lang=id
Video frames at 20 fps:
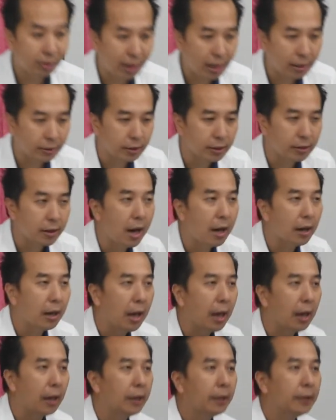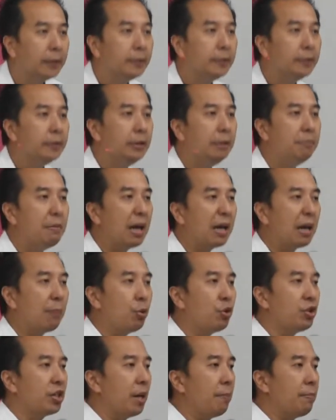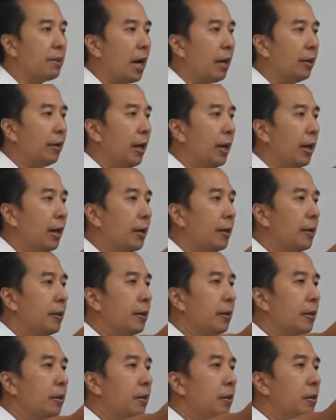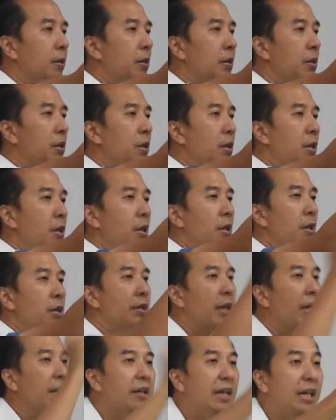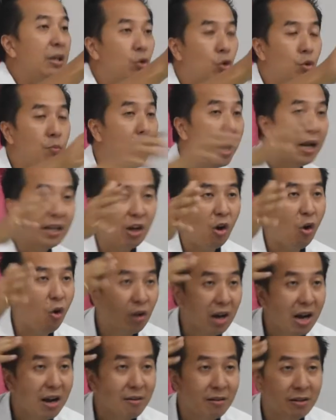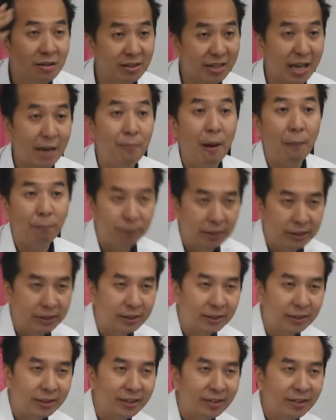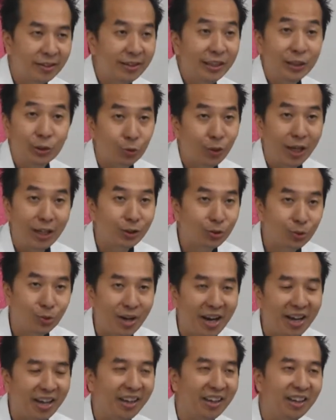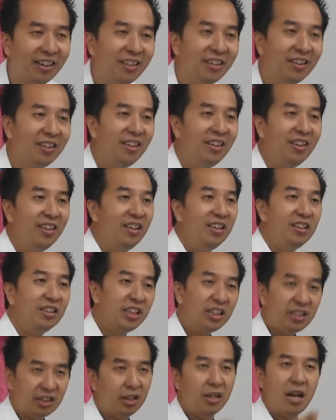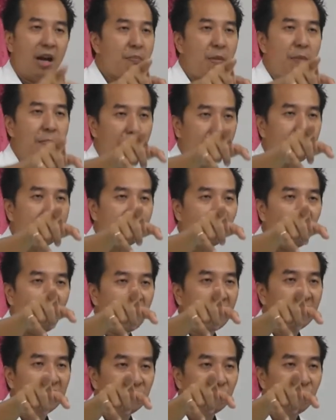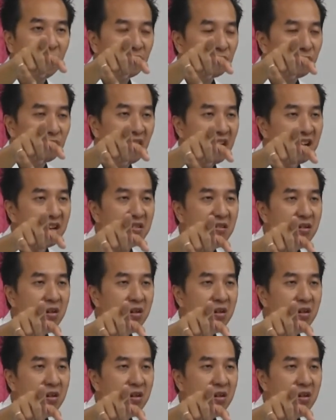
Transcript: kerajaan Allah dimanapun saya berada. Saya rindu banyak orang saya baptis di sungai-sungai. Saya senang membaptis orang di sungai-sungai.